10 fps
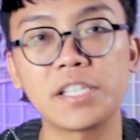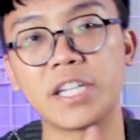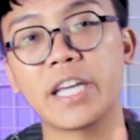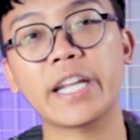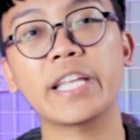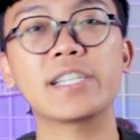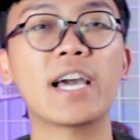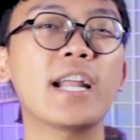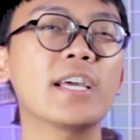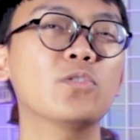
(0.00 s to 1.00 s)
Dan sneakerhead
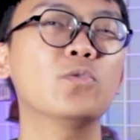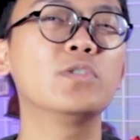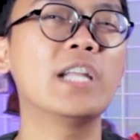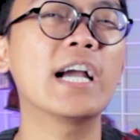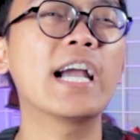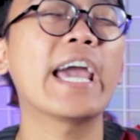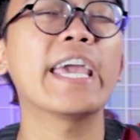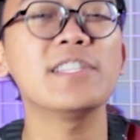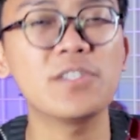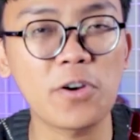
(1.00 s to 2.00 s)
sekarang itu udah nggak
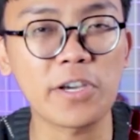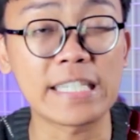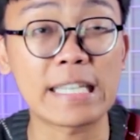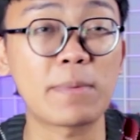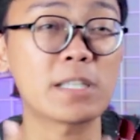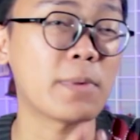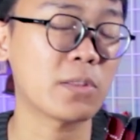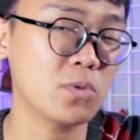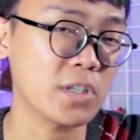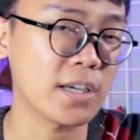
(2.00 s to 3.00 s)
enjoy sama
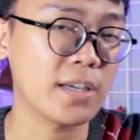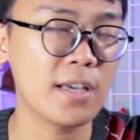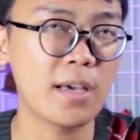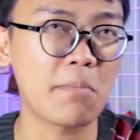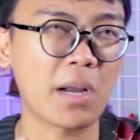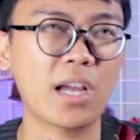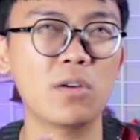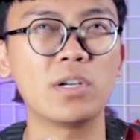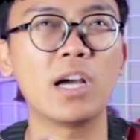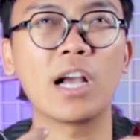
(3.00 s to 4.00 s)
sepatunya. Mereka
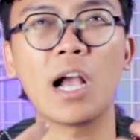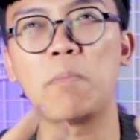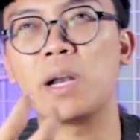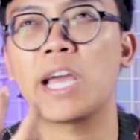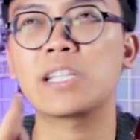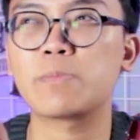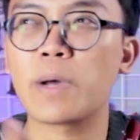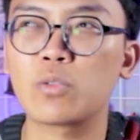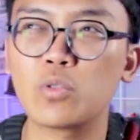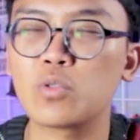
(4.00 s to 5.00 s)
udah nggak melihat
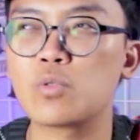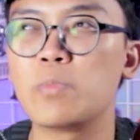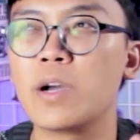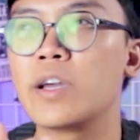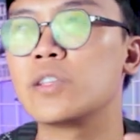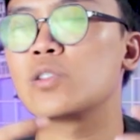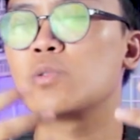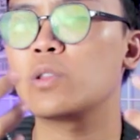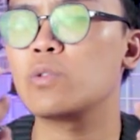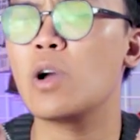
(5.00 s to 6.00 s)
sepatu itu sebagai
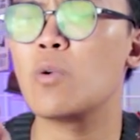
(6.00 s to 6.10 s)
sesuatu